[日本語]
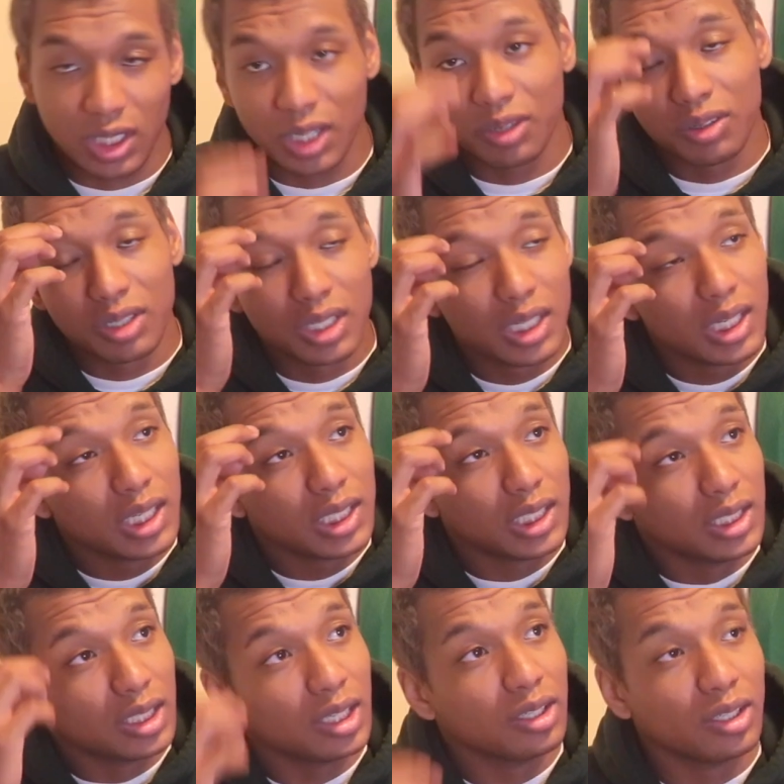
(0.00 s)
材を
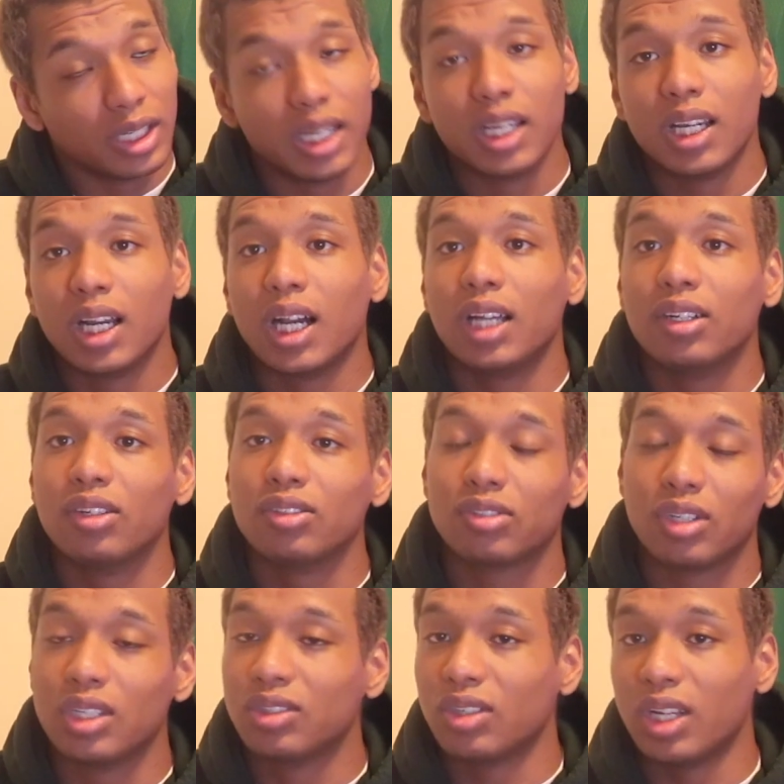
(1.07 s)
引いてるのであの
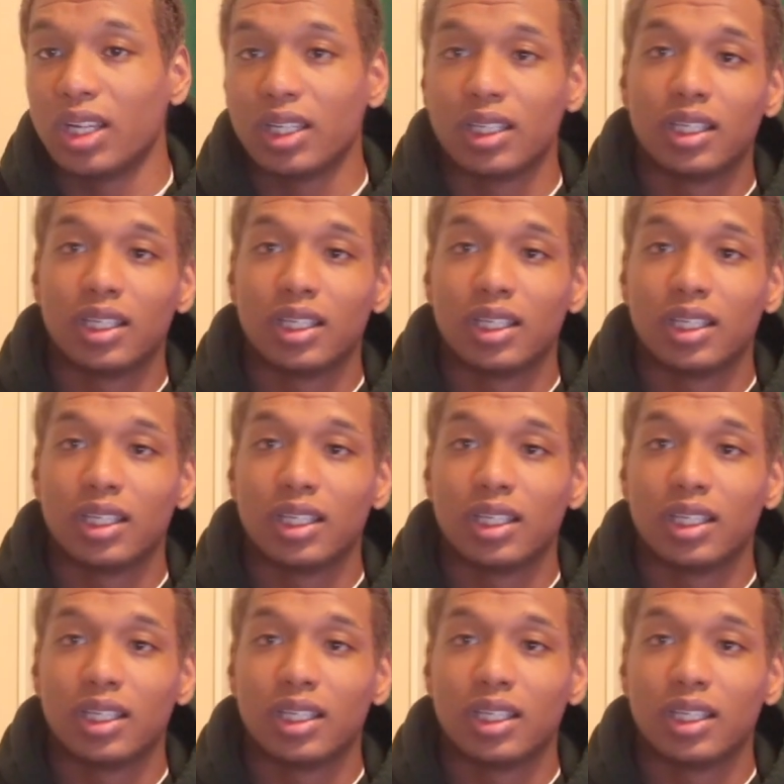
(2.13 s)
それぞれ